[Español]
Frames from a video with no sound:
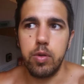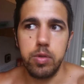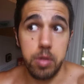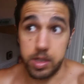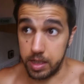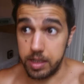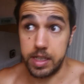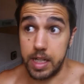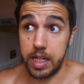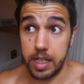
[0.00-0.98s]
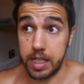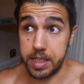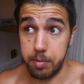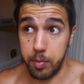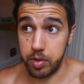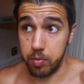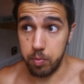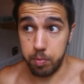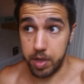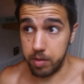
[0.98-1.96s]
justo antes de salir de casa me meto
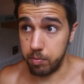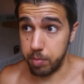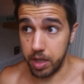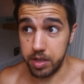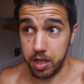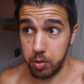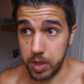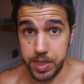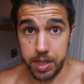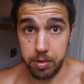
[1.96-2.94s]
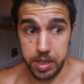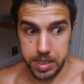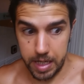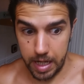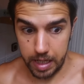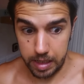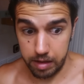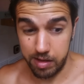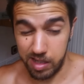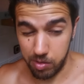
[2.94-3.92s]
un, pre, preentreno casero que
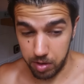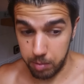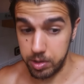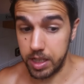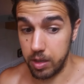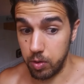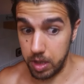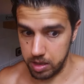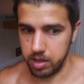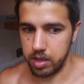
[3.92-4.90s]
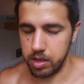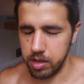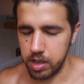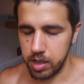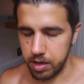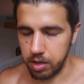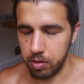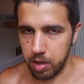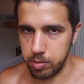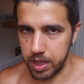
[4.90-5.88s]
serán 5 gramos de hoy,
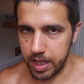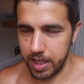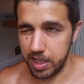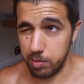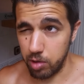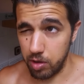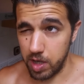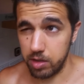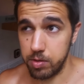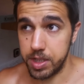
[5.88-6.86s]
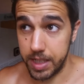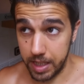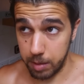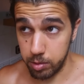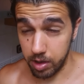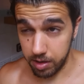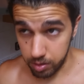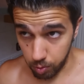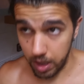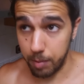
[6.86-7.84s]
5 gramos de creatina monohidrato, 7 gramos de
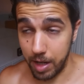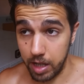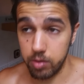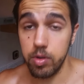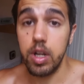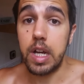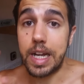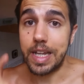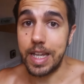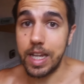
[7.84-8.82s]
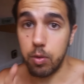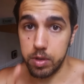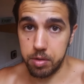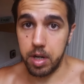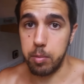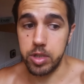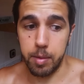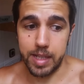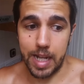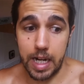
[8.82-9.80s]
citrulina malato, y 4 gramos
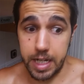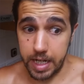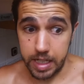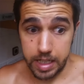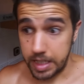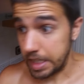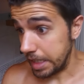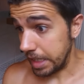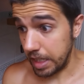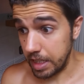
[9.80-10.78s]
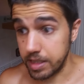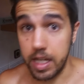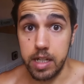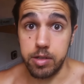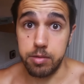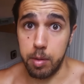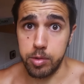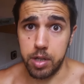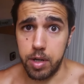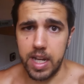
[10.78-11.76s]
de betalanina. Y ya está, nos
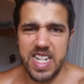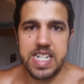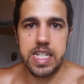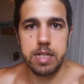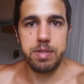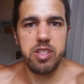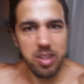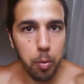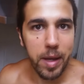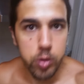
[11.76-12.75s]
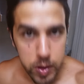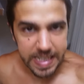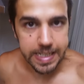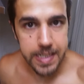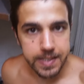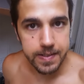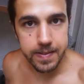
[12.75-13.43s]
vemos ahora en el entrenamiento a tope, hostias.